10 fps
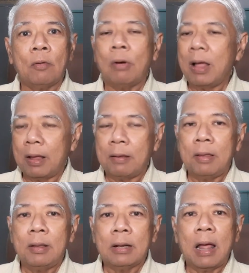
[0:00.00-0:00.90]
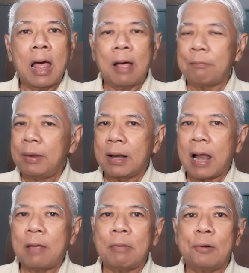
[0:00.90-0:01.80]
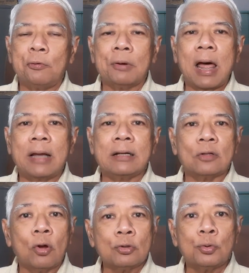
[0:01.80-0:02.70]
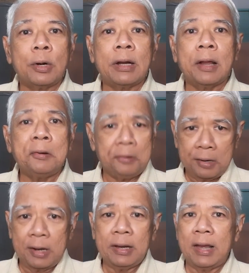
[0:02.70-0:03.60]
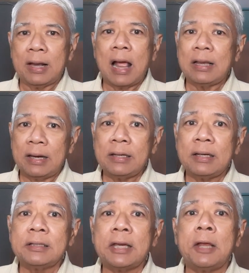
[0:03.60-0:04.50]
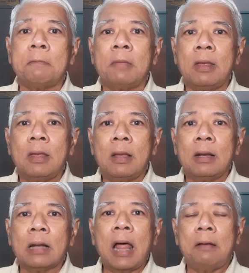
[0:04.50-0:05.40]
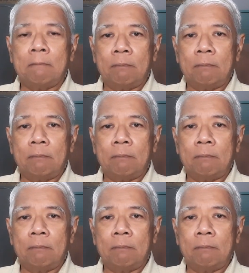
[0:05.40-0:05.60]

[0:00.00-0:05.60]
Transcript: ว่าถ้าหากมีใครมาลุกรานจะต้องช่วยนั้นเกิดเหตุการณ์อย่างนี้จริงๆท่าน